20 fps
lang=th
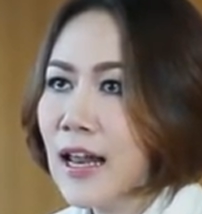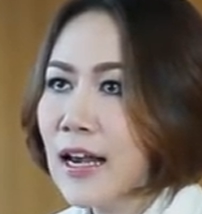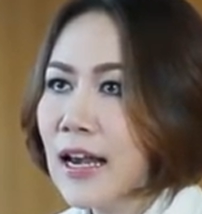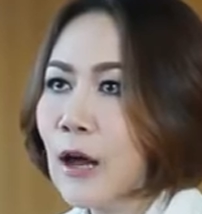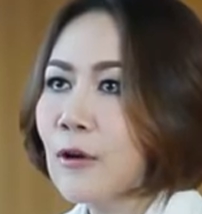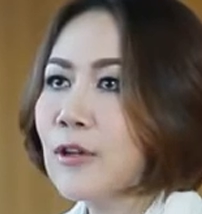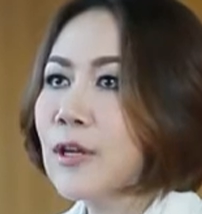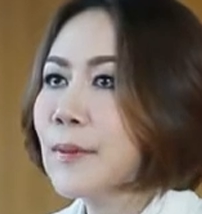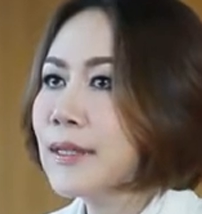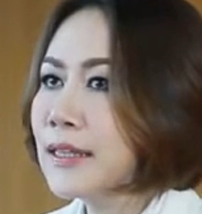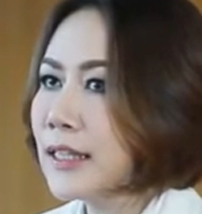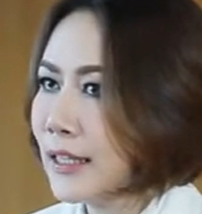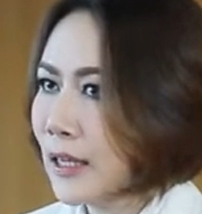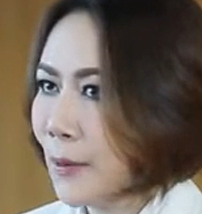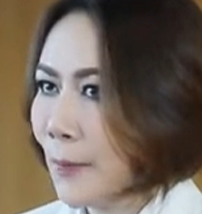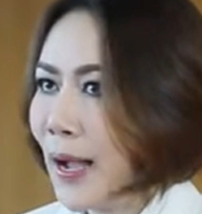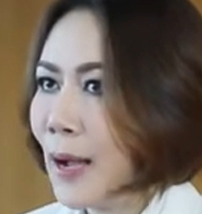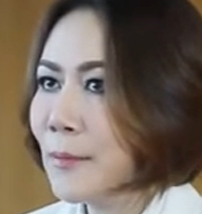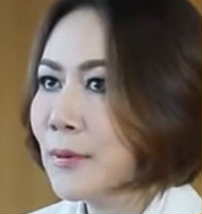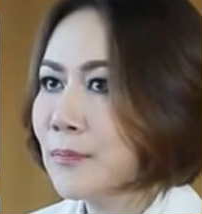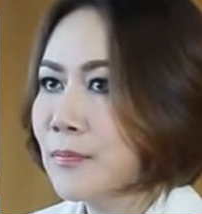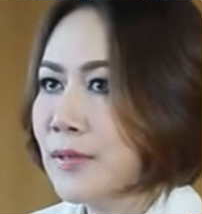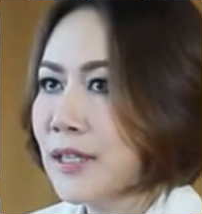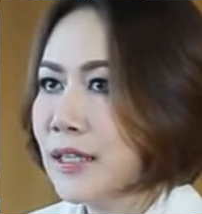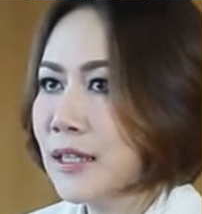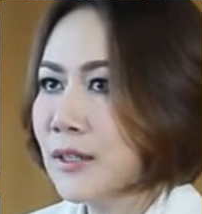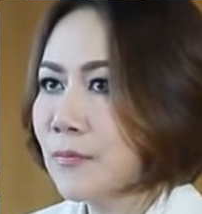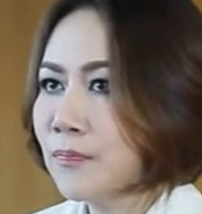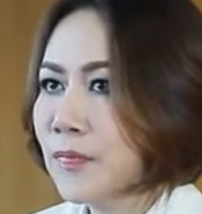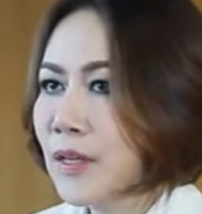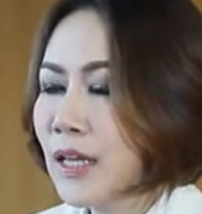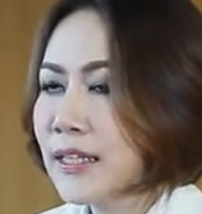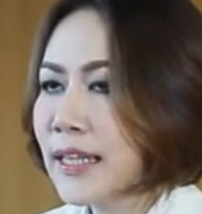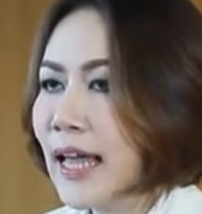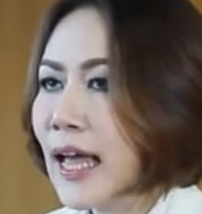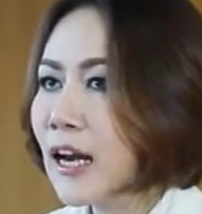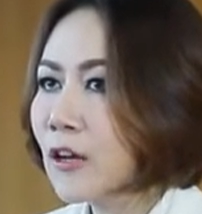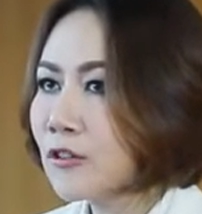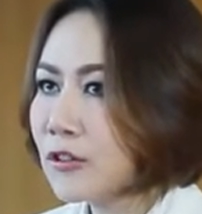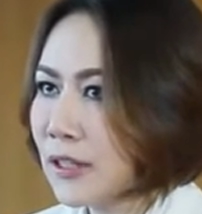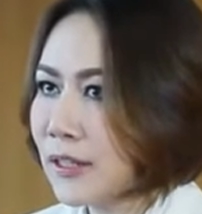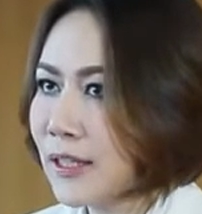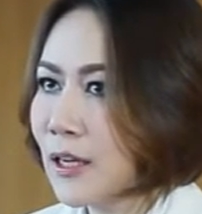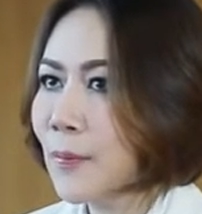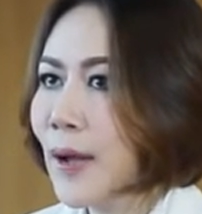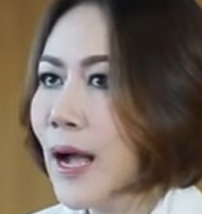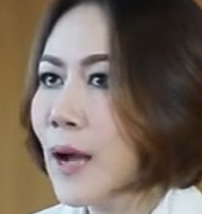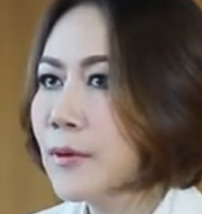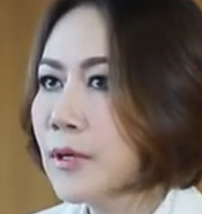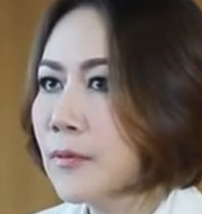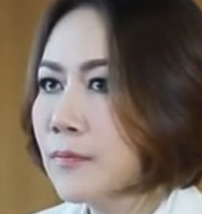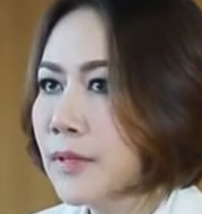เราอย่าไปติดกับภาพเดิมๆ ถ้าเราติดกับภาพ